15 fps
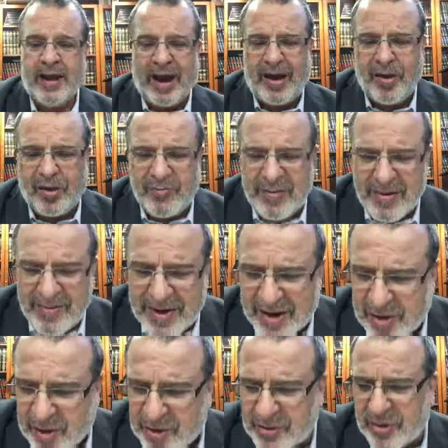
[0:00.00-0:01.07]
Alors même les
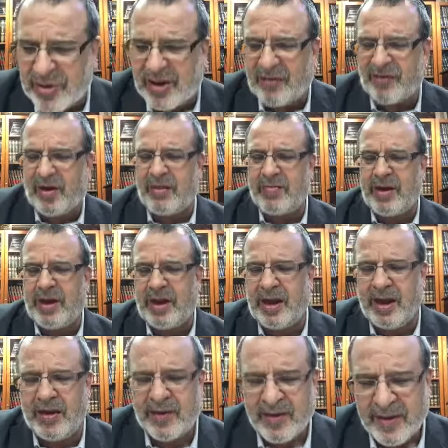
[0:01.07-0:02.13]
gens de sa
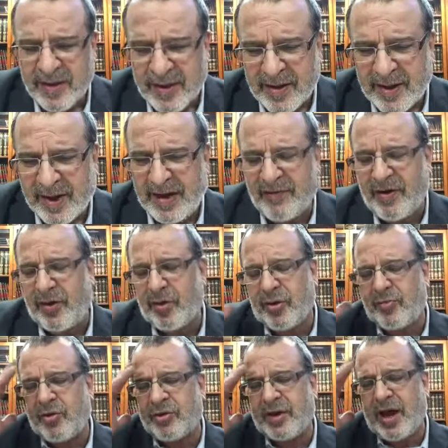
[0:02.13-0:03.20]
famille, il va leur
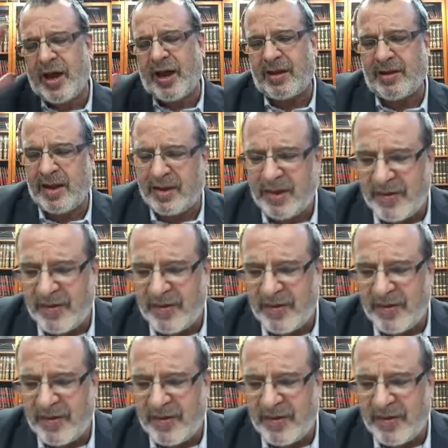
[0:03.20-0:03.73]
monter à la tête.